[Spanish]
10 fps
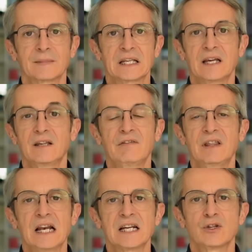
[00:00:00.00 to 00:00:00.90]
Qué
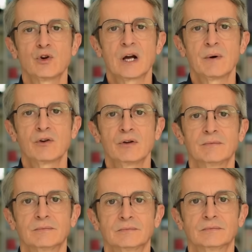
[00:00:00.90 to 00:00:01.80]
difícil ha sido grabar hoy.
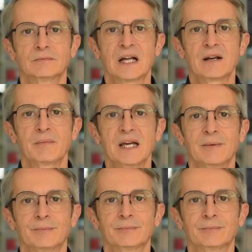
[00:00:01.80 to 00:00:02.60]
Madre mía.